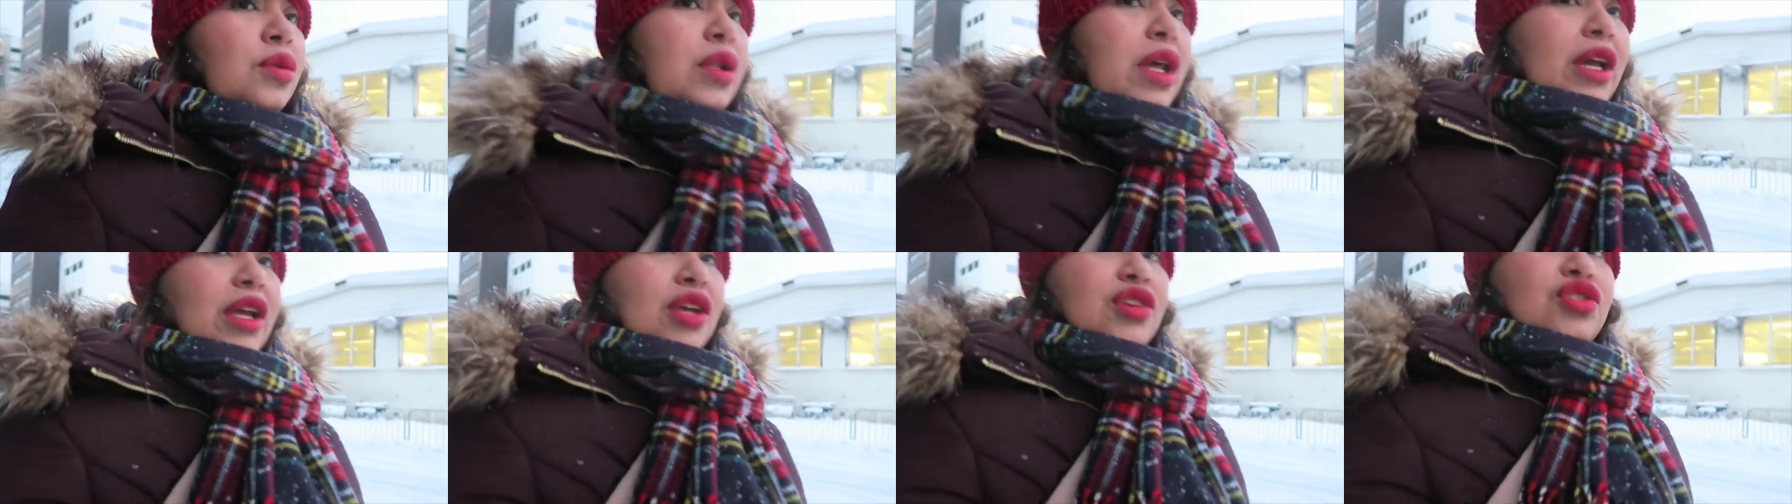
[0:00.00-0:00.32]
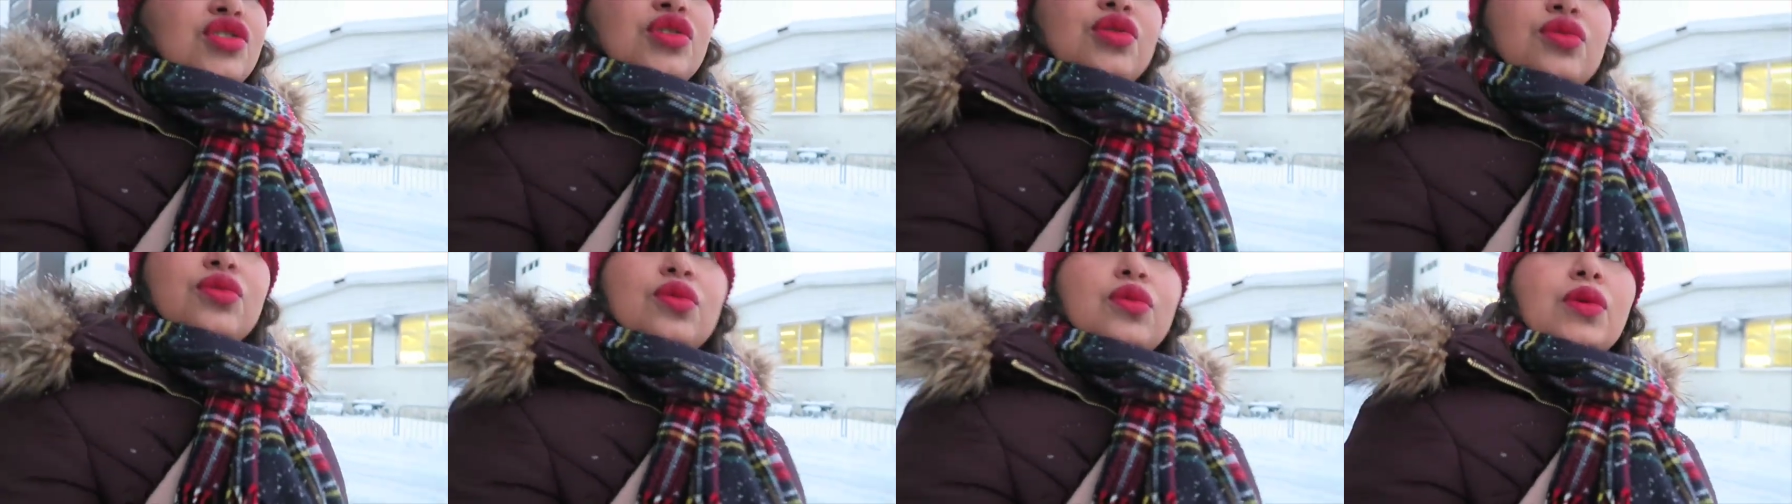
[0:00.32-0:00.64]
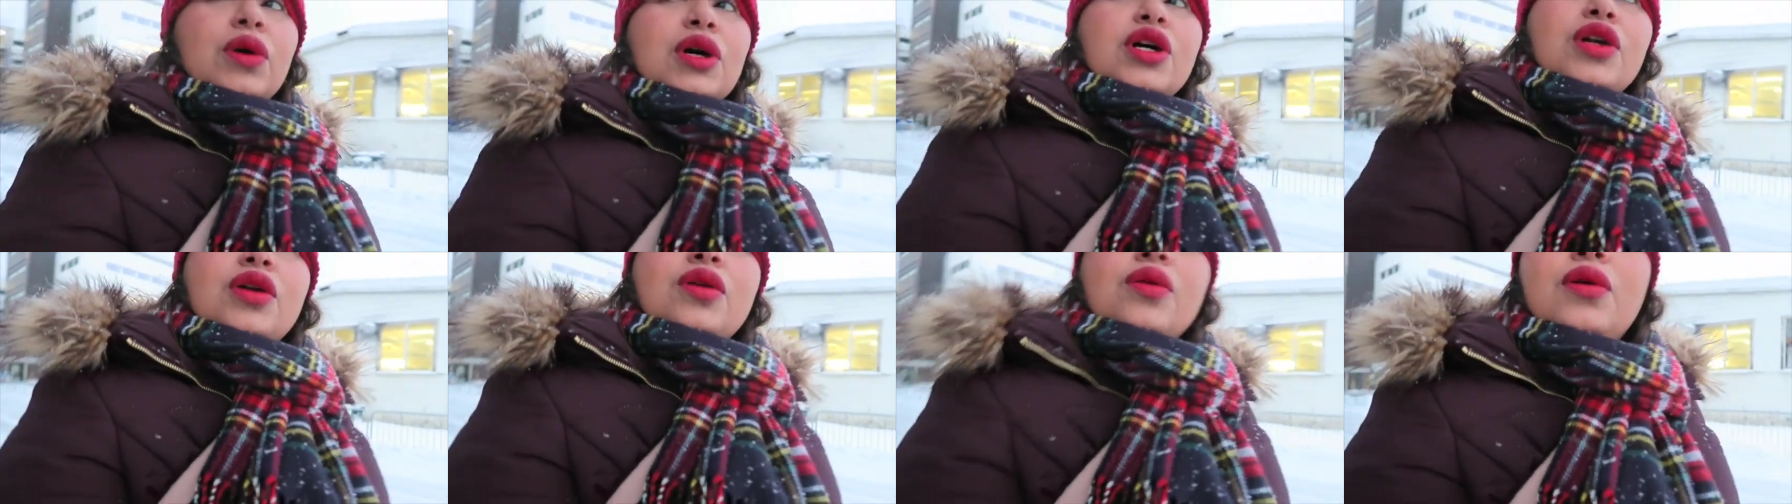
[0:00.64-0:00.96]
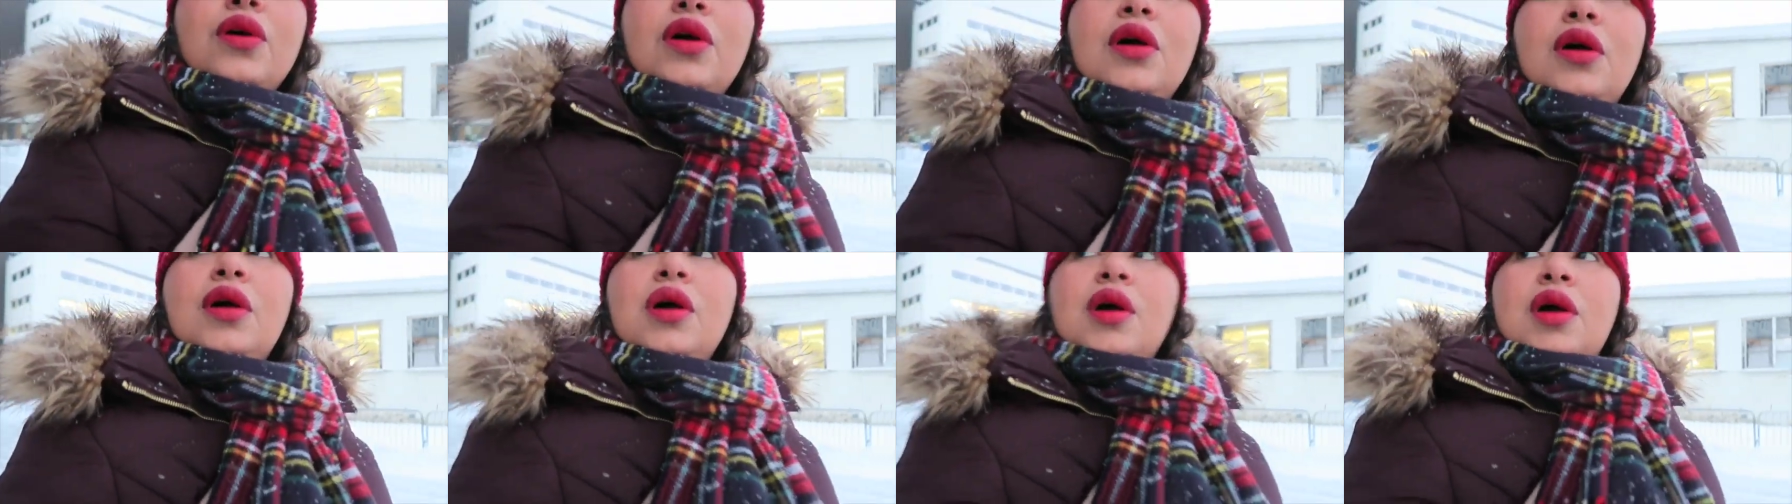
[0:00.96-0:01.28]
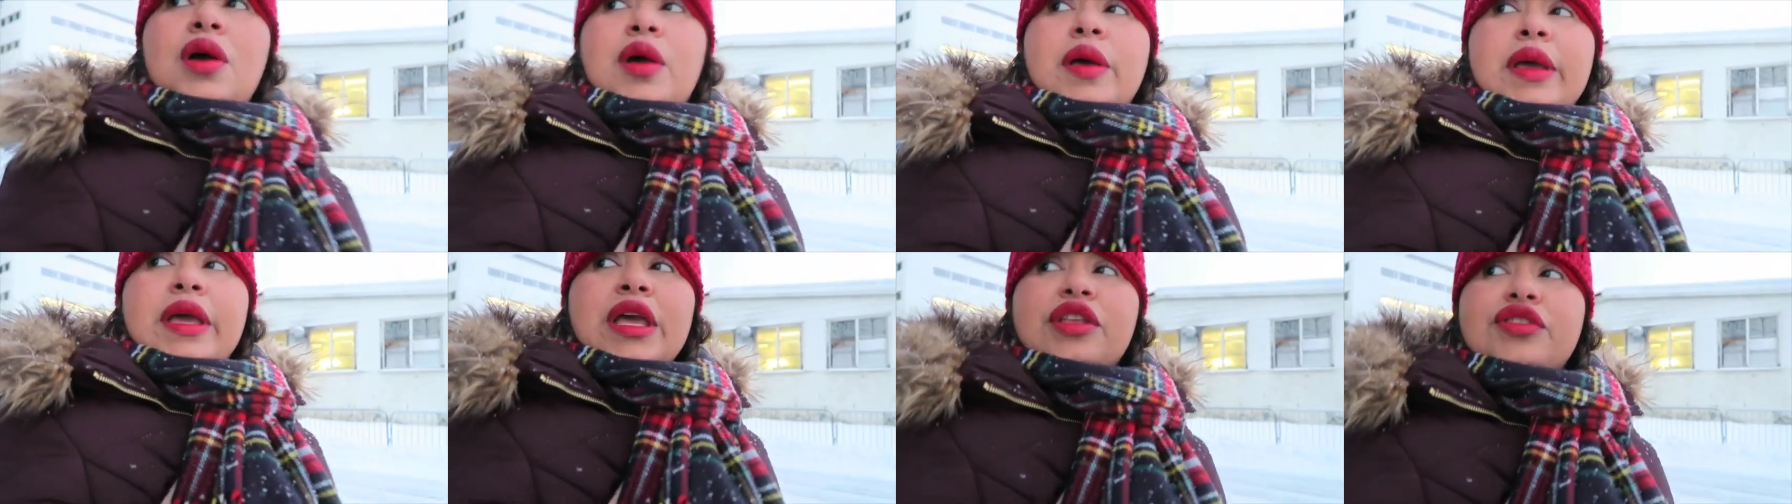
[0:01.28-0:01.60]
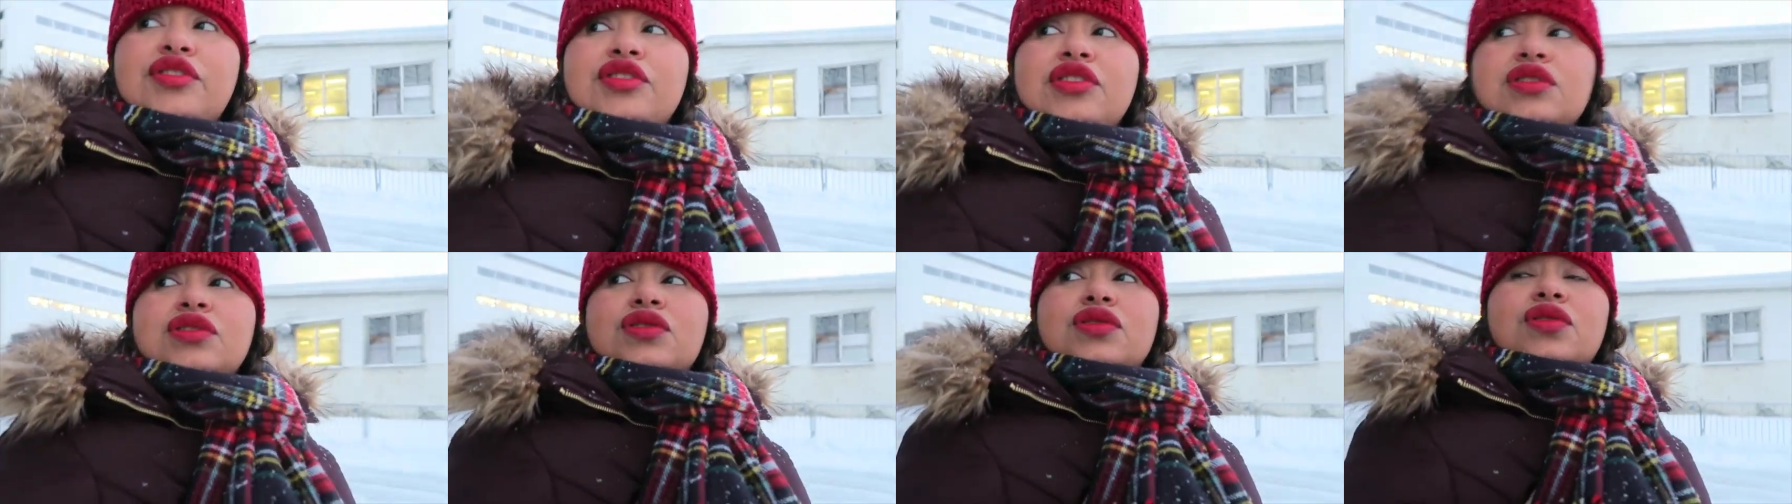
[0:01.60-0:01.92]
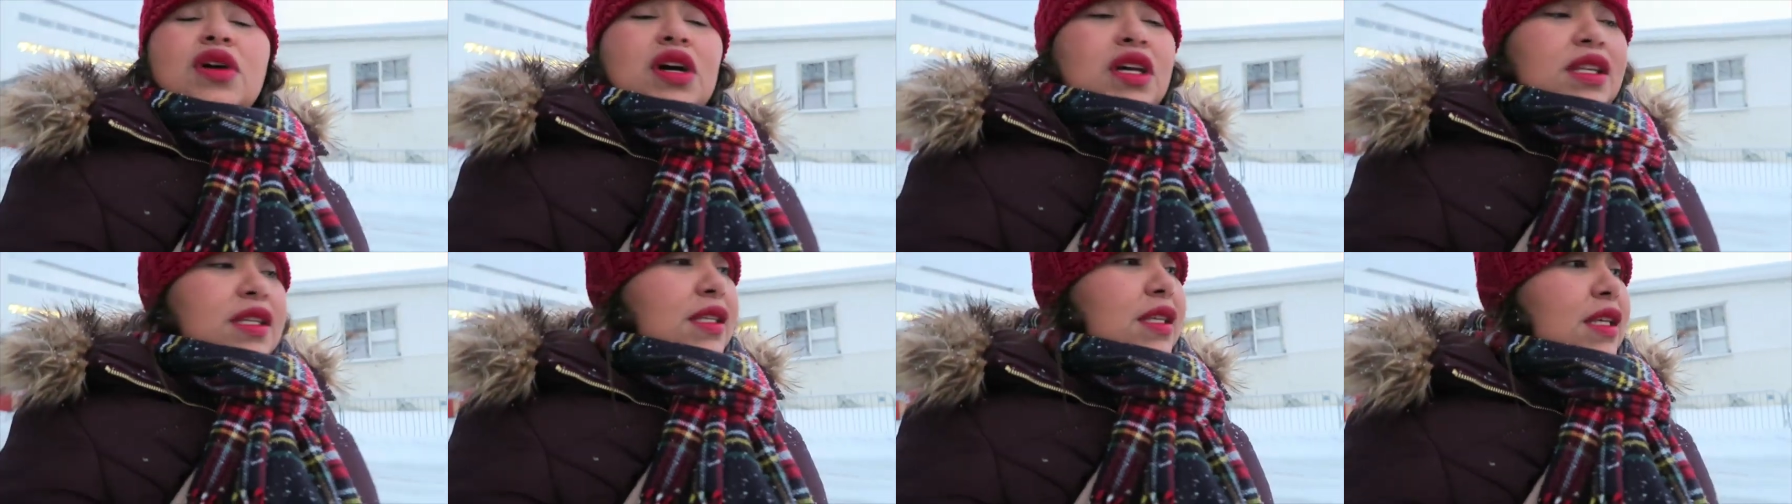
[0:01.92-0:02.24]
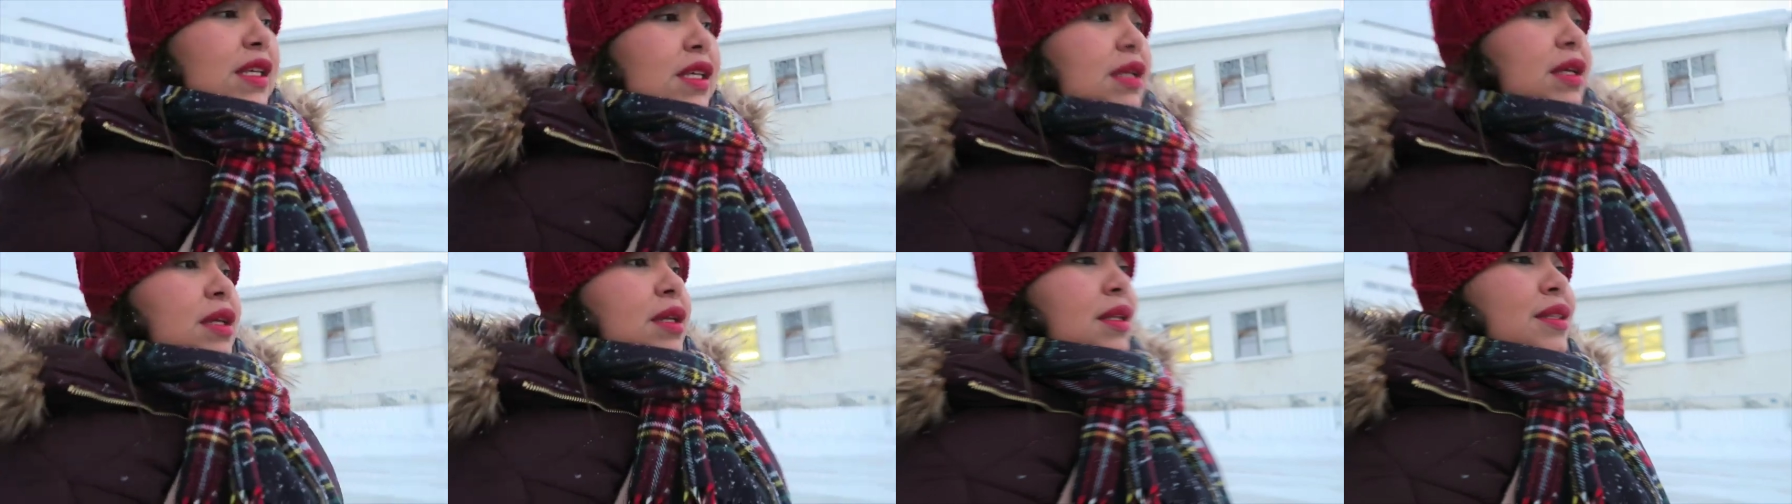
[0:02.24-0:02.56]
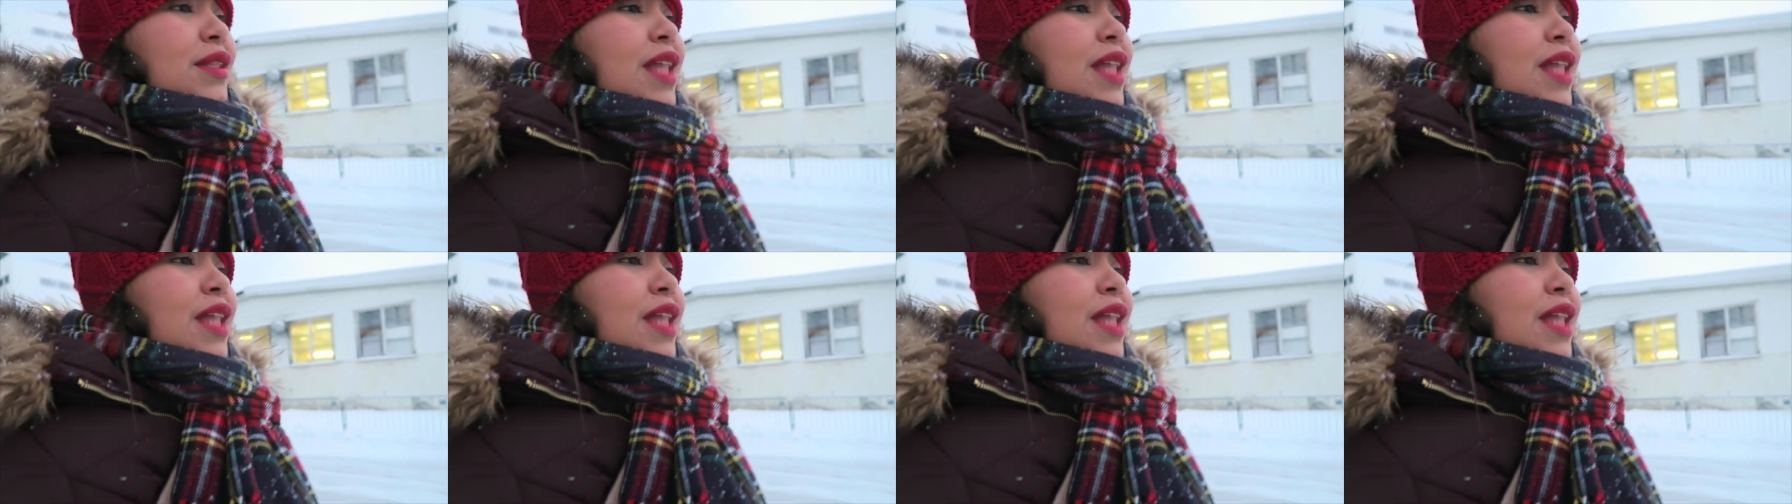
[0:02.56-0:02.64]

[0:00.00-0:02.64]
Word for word: Na questão do ano, que tinha só assim,